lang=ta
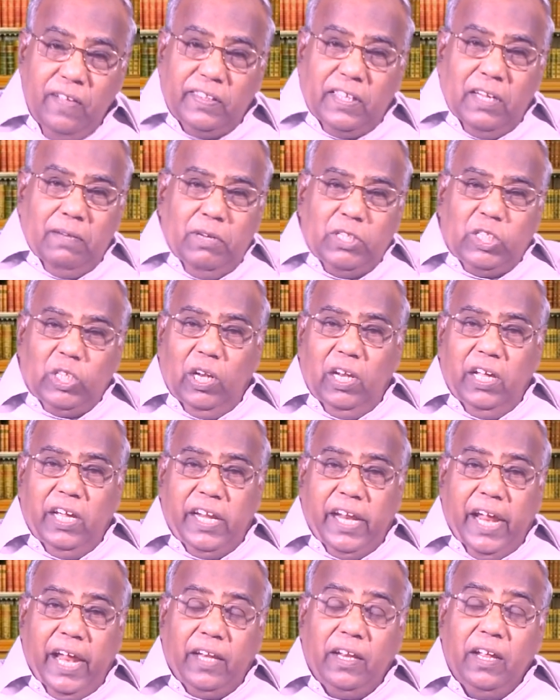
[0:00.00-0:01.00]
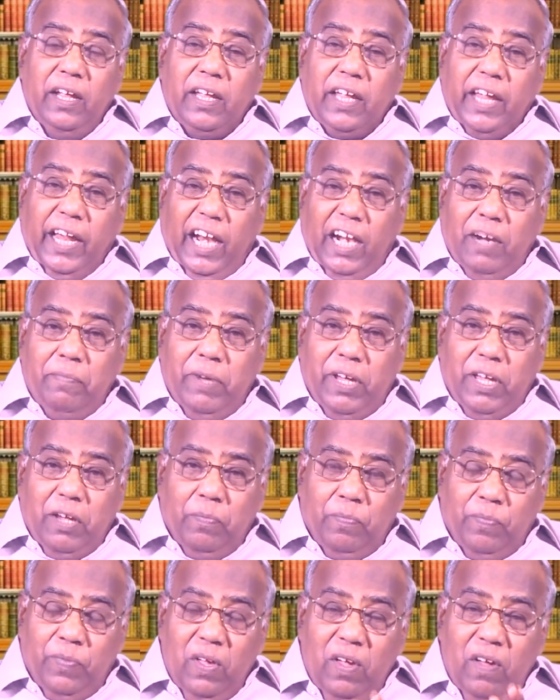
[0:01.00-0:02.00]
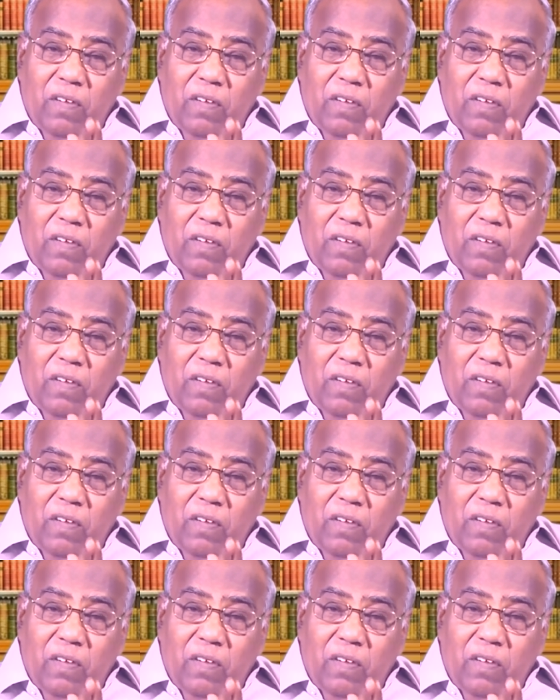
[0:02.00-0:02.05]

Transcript: திரும்ப சொல்லுகிறேன் ஏழ்மையும்